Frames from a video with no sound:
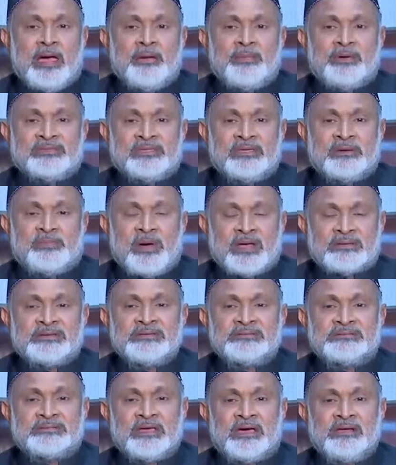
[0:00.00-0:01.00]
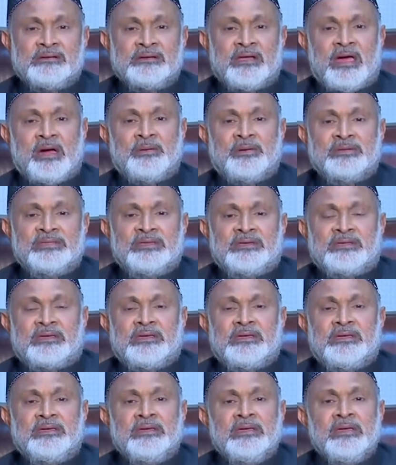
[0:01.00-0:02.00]
আমাদের বাসস্থান
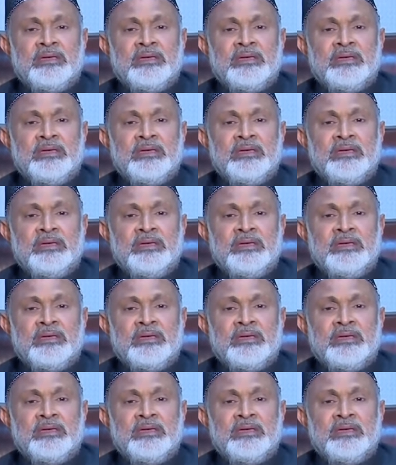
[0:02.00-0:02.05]
আমাদেরকে